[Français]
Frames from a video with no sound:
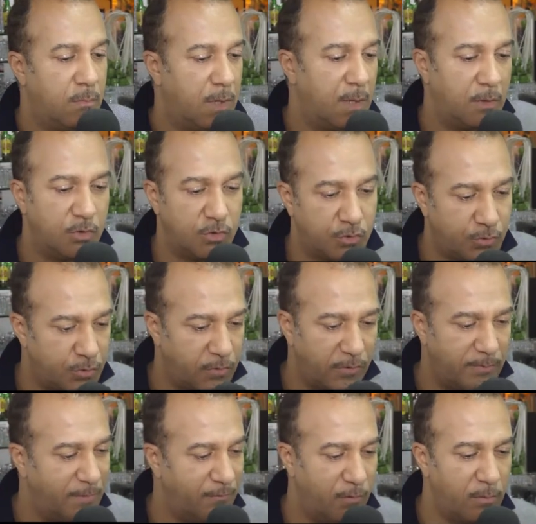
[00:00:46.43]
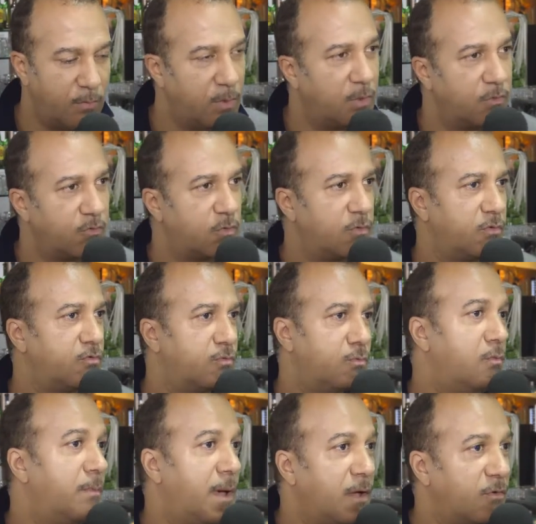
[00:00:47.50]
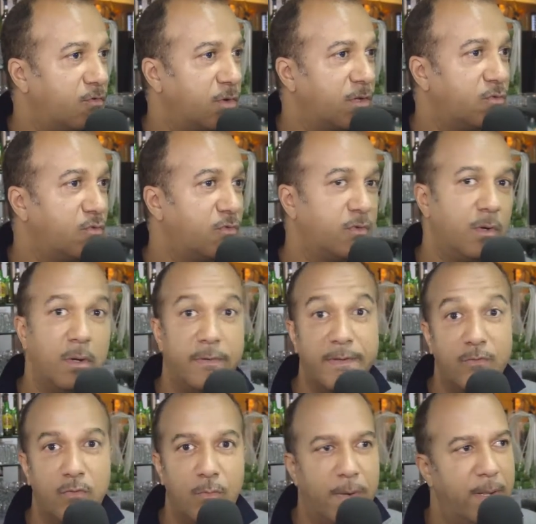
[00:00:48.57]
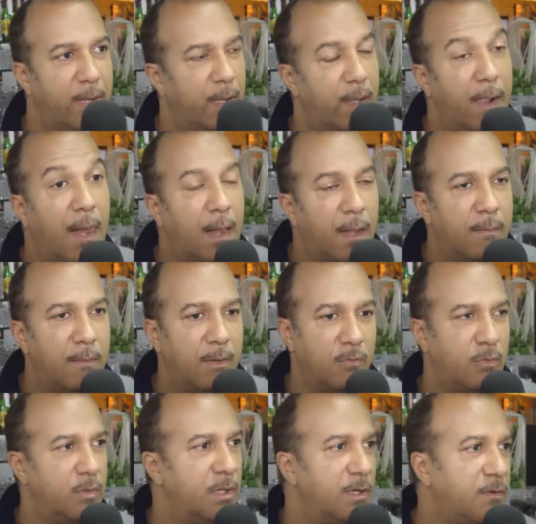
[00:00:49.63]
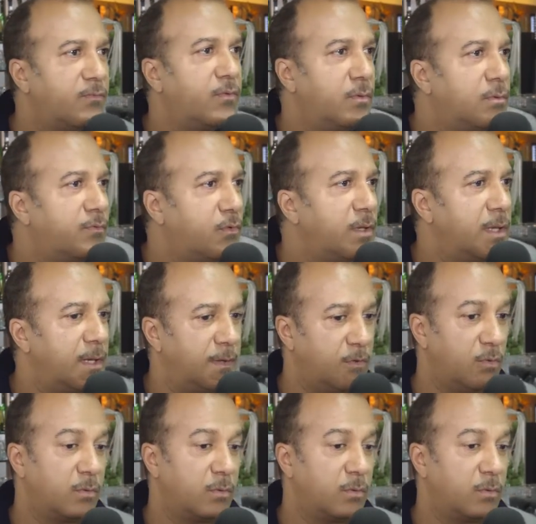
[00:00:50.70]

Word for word: Moi, je suis devant ma feuille blanche, je me marre, je ris tout seul, c'est super. Mais à un moment donné, il faut, faut y aller.